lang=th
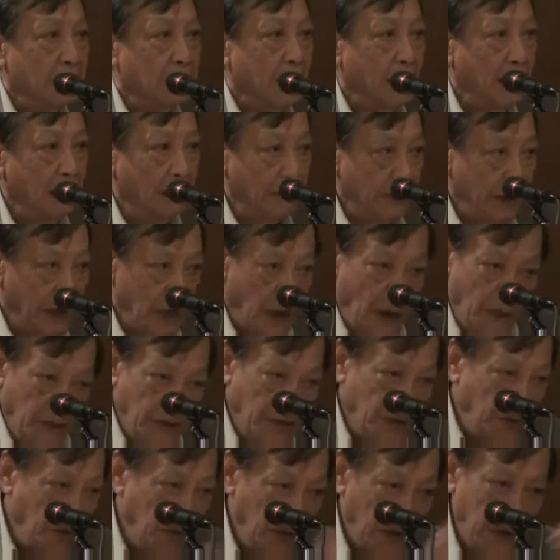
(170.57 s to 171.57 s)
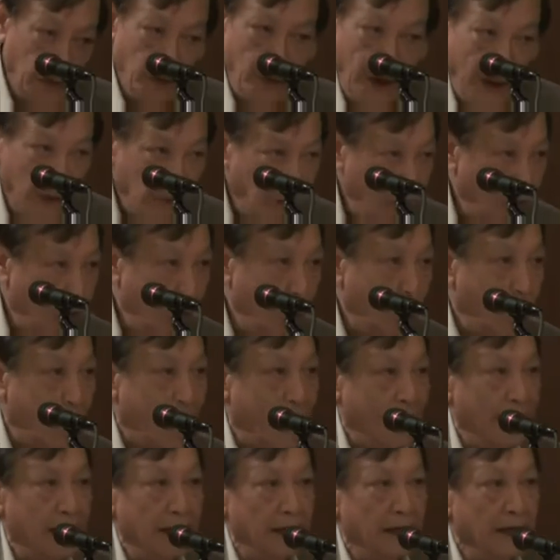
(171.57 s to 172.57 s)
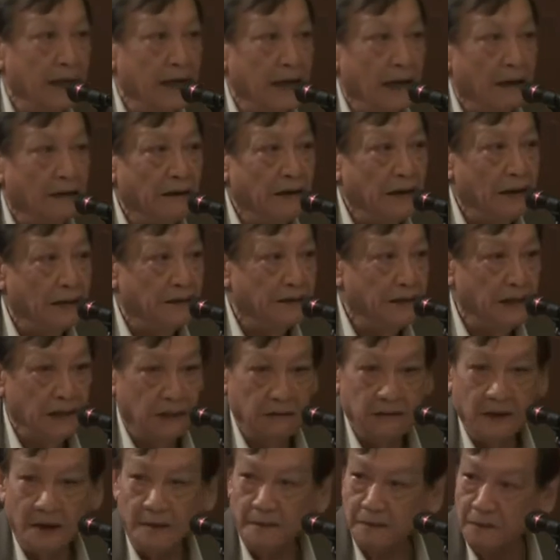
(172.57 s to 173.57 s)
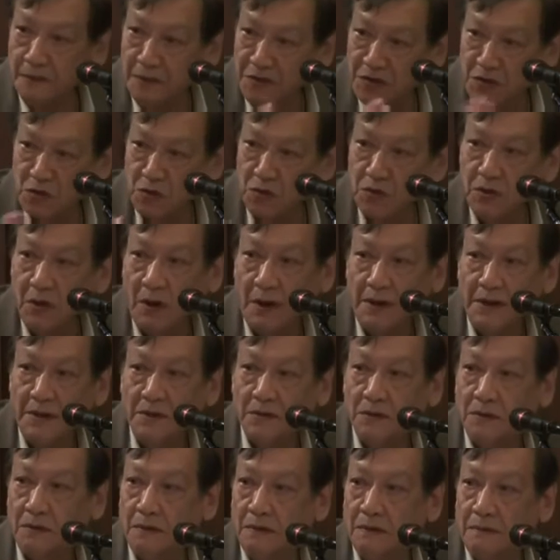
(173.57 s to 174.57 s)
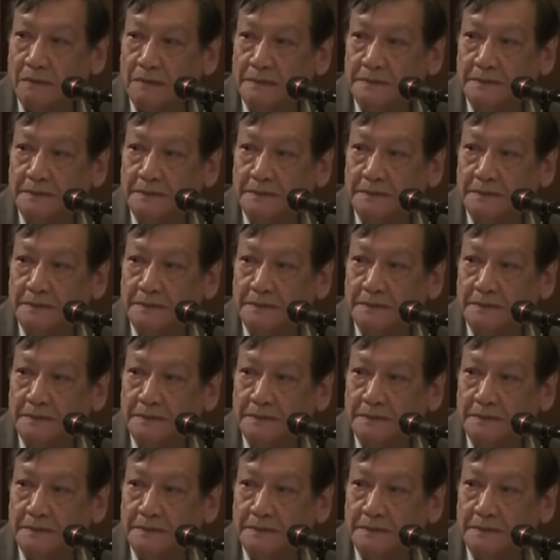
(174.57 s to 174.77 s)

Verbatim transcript: ถ้าเราได้เข้าไปอยู่ในแวดวงการอันนี้แล้วเนี่ย ถือว่ามันสุดยอดที่สุด